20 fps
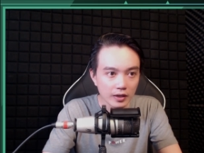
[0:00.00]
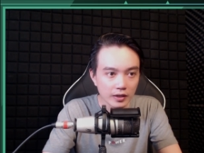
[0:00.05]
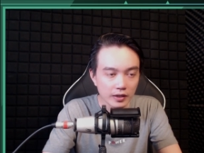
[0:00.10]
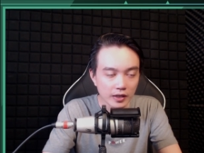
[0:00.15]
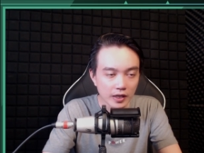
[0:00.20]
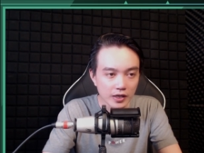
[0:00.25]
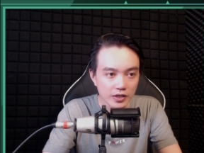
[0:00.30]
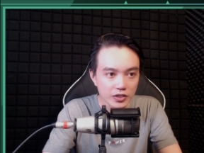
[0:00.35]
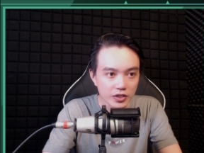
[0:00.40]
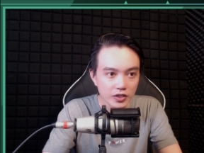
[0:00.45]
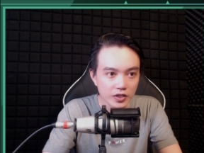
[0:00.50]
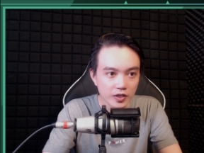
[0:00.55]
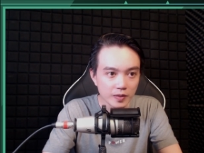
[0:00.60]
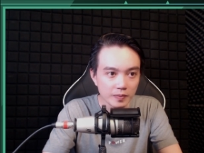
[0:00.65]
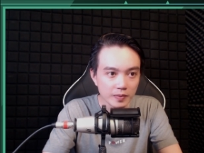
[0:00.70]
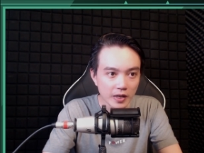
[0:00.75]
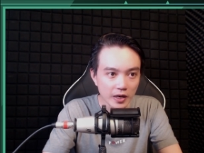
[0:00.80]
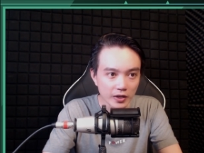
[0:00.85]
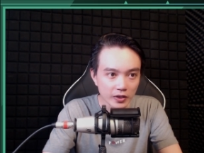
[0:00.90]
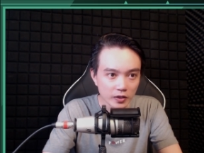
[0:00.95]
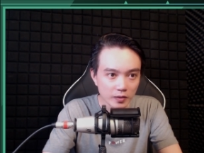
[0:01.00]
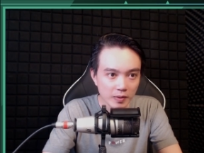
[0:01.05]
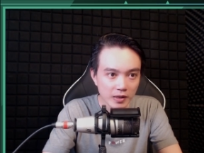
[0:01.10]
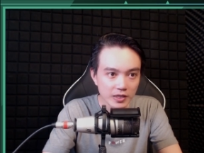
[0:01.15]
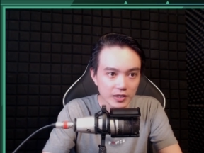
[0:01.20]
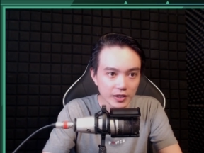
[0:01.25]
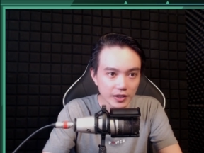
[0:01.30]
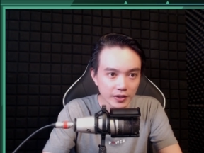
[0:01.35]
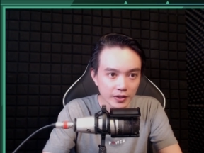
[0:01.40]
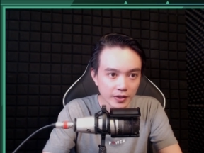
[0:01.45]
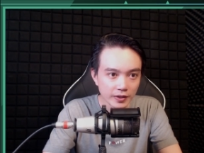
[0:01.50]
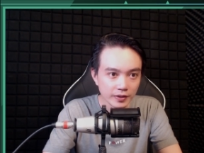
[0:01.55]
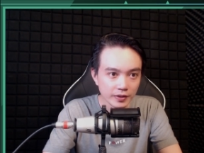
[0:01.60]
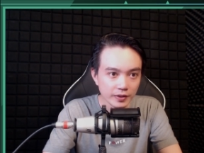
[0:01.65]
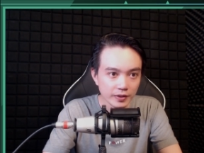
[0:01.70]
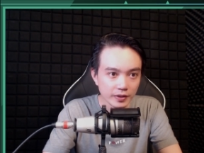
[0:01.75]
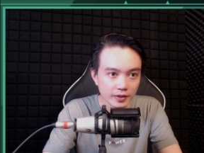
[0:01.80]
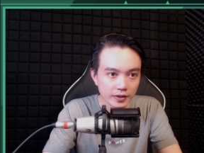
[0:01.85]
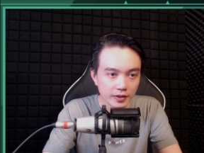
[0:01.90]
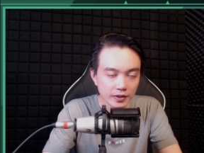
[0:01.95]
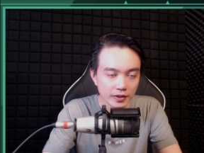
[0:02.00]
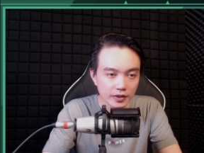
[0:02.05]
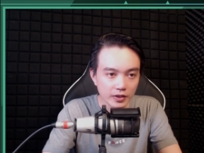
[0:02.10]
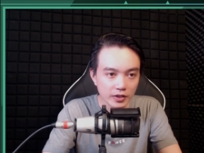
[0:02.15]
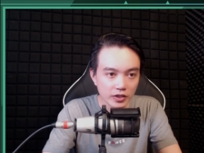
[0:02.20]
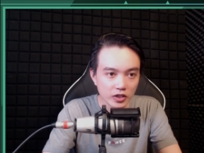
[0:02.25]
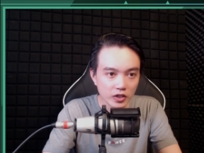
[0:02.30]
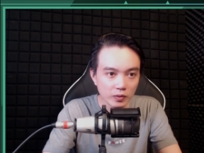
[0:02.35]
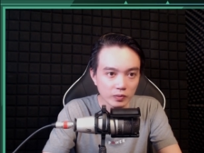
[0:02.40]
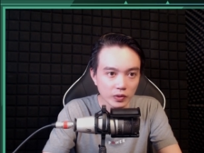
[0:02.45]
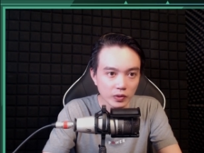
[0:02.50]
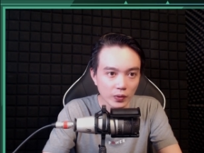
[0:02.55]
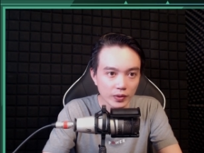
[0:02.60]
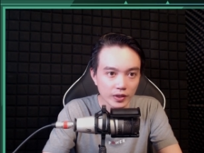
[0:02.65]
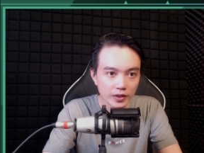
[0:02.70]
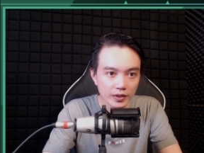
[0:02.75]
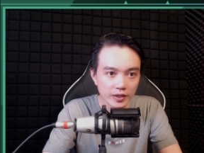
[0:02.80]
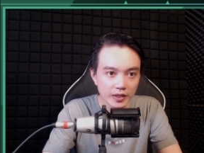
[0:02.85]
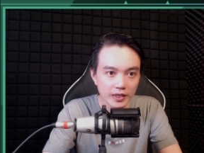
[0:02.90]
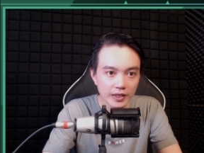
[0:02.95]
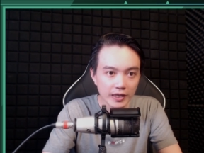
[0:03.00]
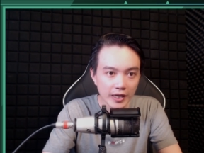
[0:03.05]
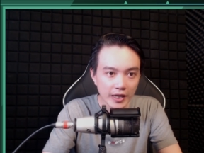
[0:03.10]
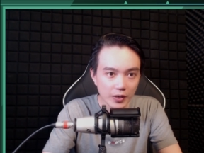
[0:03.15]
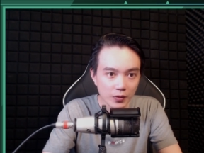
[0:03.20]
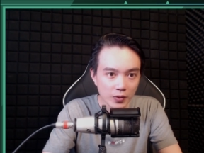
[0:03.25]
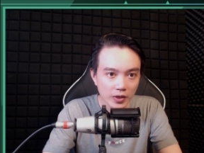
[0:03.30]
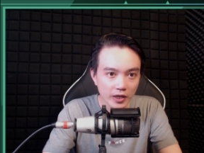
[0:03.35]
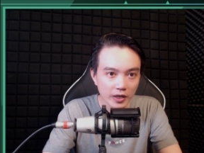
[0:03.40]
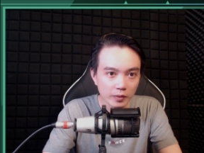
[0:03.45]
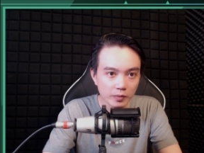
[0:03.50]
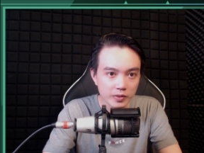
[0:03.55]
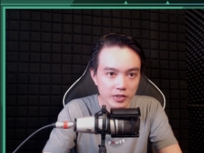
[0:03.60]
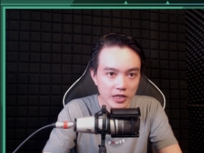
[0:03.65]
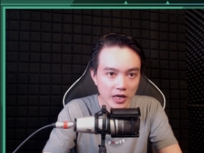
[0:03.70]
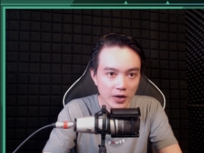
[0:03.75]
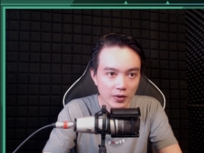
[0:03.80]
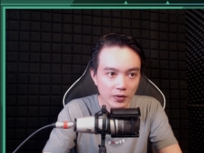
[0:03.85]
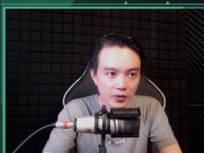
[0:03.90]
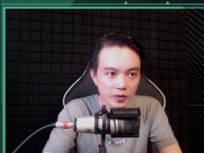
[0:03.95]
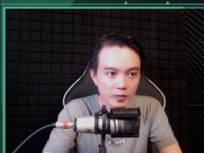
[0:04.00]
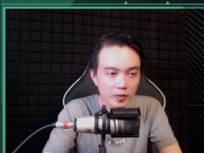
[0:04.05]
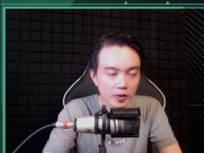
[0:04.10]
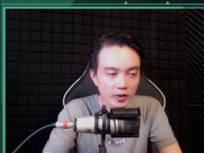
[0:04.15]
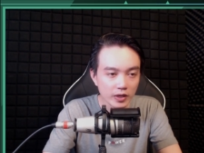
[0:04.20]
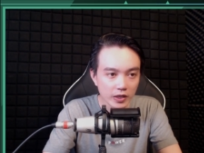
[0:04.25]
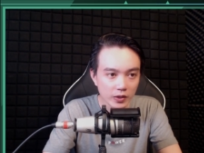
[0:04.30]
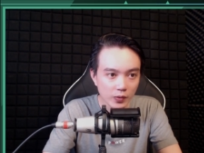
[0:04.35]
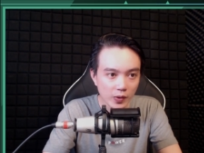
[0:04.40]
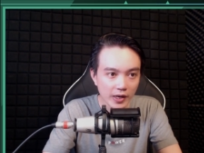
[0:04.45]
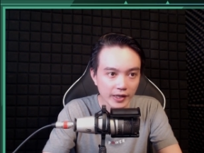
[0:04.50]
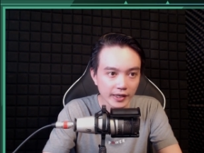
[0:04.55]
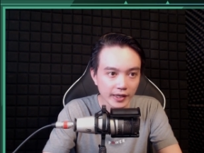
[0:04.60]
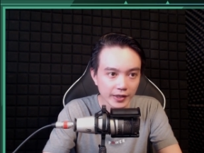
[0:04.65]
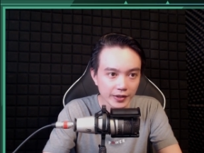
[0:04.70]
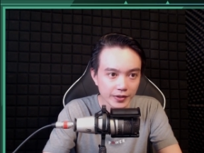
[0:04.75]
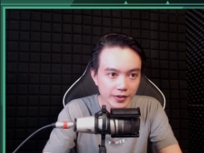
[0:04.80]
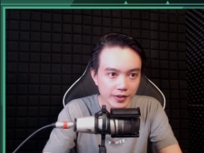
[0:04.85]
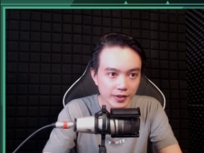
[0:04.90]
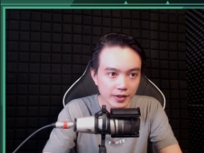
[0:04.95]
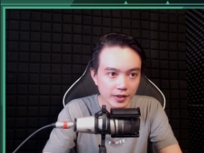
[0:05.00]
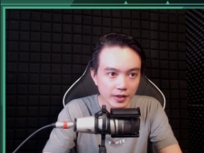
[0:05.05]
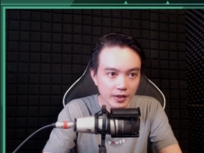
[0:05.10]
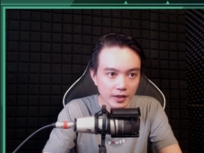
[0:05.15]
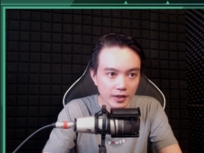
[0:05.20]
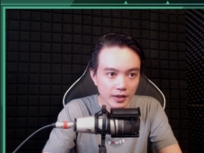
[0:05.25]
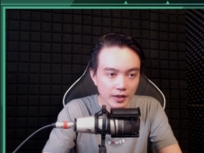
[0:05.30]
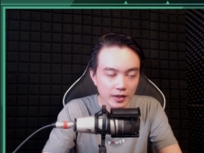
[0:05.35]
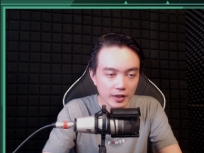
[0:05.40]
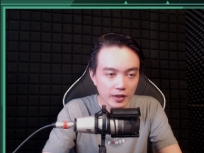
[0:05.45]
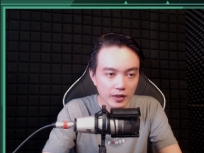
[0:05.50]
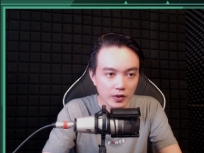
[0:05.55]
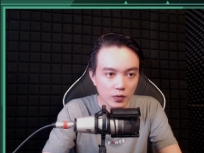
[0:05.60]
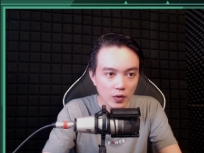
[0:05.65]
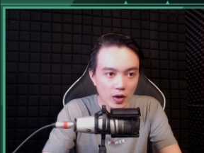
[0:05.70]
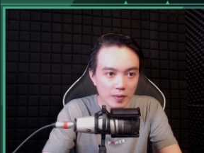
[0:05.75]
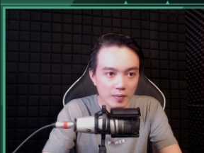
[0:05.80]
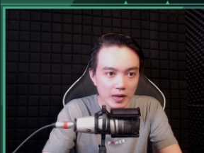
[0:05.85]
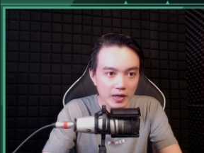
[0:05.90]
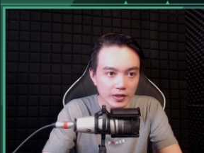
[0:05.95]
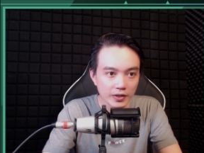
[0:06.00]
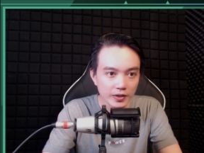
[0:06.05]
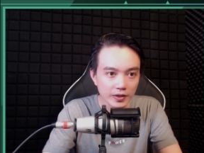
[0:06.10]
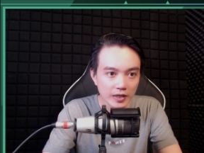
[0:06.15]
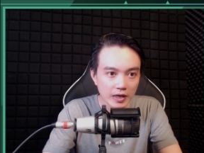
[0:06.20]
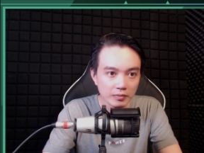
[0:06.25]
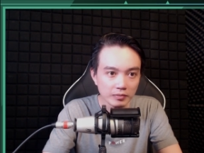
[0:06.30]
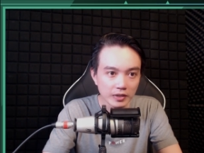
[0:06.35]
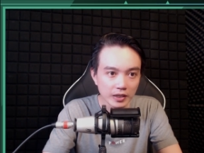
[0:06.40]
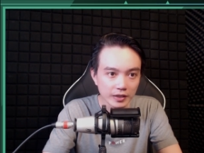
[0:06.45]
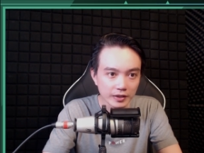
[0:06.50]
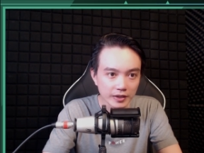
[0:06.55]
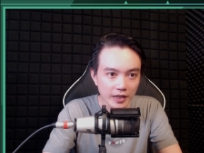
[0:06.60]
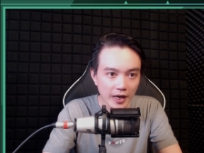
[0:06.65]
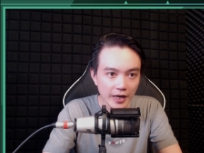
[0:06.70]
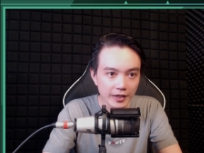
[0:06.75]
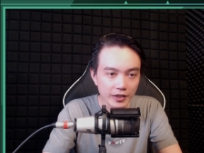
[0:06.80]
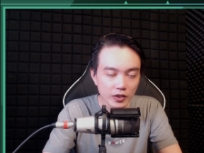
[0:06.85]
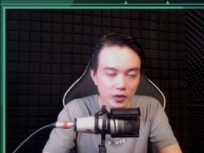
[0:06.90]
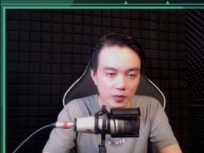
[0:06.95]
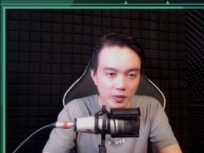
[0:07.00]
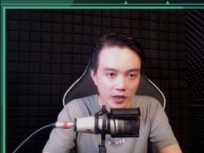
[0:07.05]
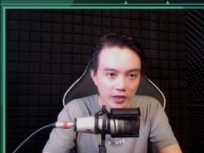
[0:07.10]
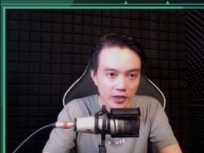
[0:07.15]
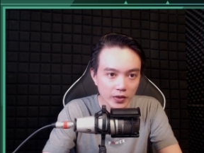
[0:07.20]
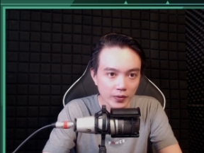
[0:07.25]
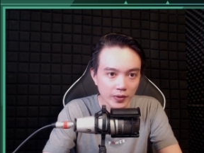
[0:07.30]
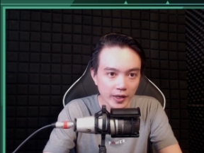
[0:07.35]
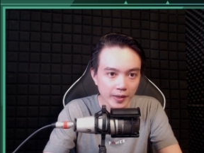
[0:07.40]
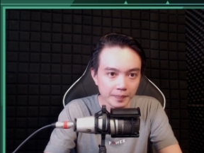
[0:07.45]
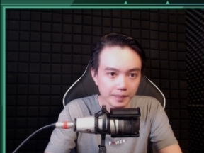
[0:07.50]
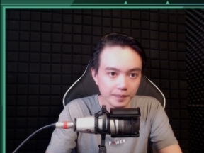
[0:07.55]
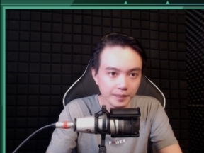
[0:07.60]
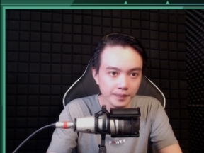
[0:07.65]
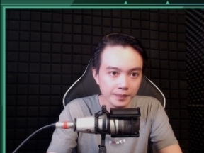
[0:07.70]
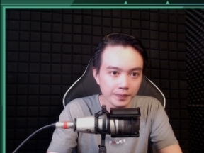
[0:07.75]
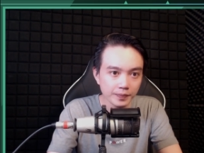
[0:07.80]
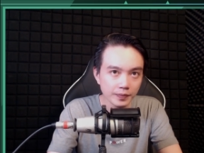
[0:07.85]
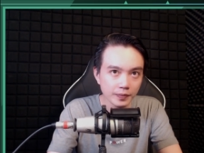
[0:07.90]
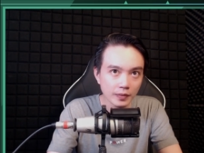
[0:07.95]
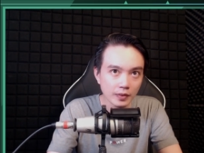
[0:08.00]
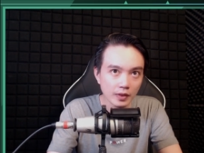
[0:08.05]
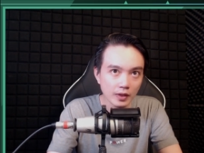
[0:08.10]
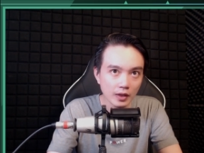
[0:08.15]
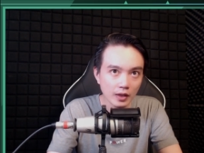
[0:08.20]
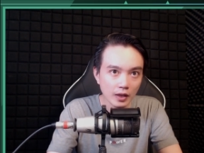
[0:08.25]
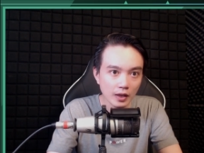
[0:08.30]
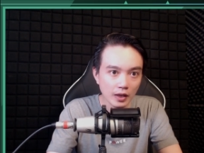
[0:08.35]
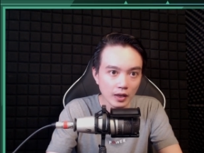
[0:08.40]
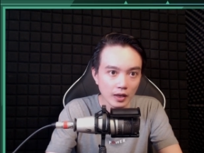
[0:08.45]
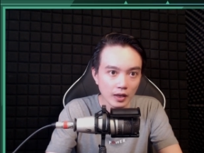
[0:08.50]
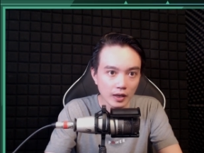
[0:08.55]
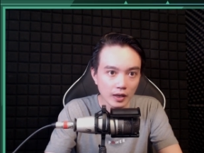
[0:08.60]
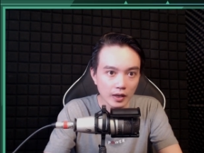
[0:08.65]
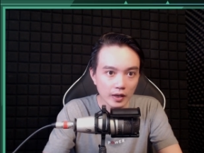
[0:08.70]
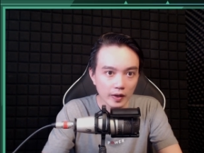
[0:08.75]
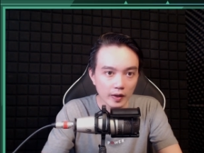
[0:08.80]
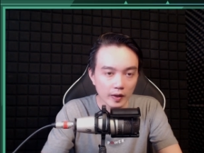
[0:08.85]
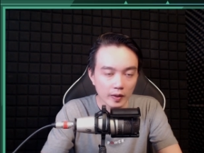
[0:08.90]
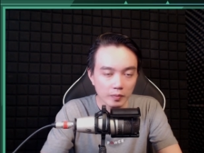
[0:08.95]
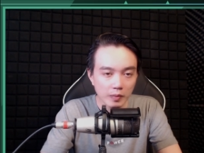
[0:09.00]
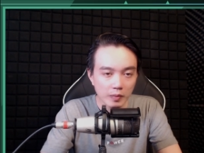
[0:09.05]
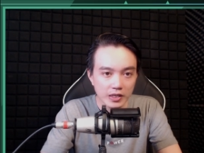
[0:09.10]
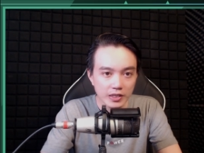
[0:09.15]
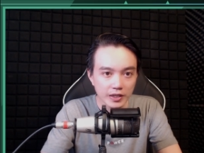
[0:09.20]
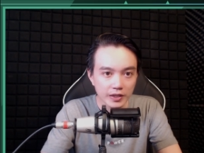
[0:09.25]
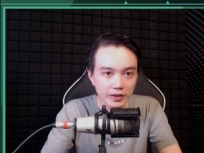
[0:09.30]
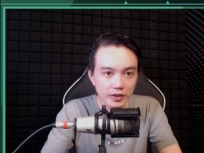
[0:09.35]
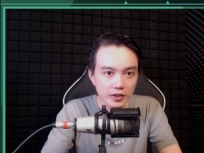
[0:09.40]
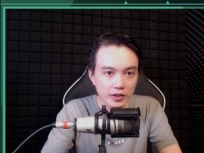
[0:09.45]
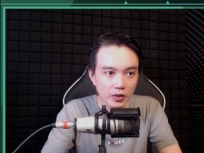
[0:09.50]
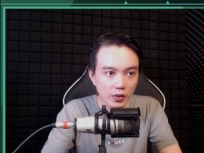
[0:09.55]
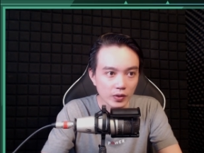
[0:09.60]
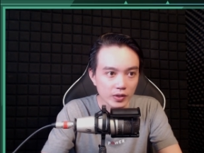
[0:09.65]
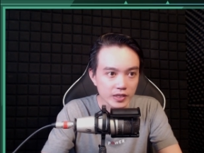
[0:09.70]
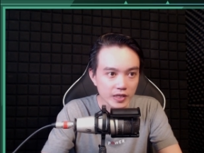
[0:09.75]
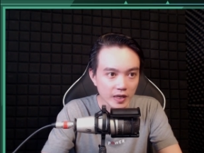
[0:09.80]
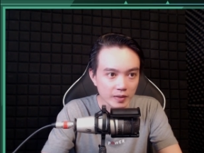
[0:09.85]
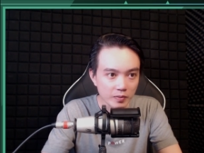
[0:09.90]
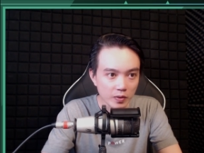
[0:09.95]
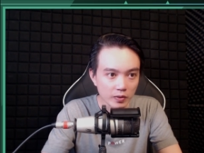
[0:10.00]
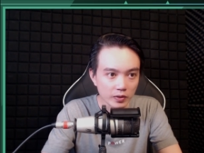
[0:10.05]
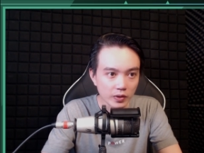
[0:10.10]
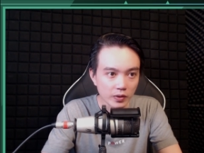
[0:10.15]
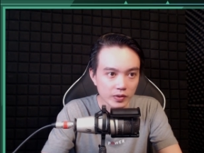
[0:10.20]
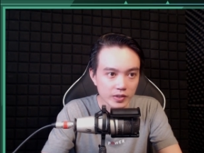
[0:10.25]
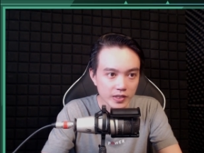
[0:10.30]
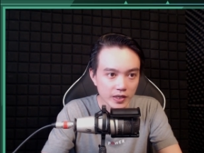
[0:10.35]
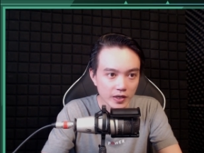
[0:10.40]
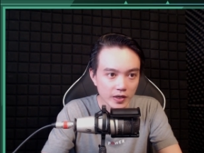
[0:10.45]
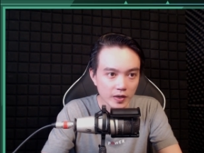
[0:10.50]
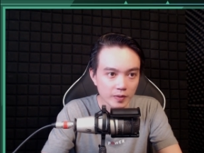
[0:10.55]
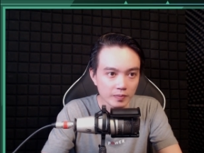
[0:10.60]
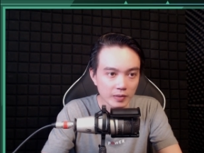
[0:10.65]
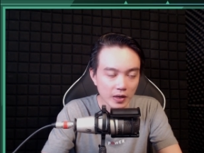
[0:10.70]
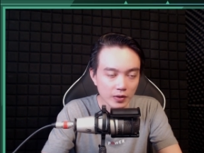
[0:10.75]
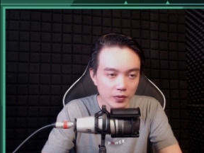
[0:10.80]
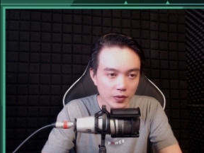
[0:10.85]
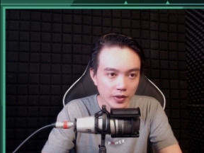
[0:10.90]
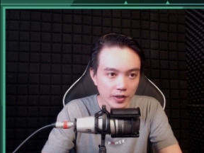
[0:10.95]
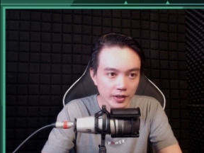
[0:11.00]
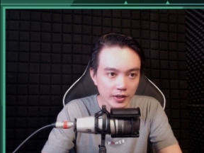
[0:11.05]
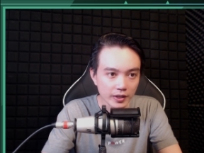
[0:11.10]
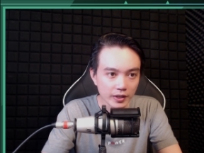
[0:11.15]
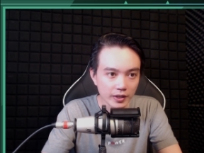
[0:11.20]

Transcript: Nhờ sự giúp đỡ của bác sĩ Tứ, chúng tôi được đi ghé qua cổng sau của một cơ quan nhà nước, qua mắt được đám thần tài chốt ở đầu hẻm. Bác sĩ Tứ gọi sẵn một đội xe ôm lão luyện.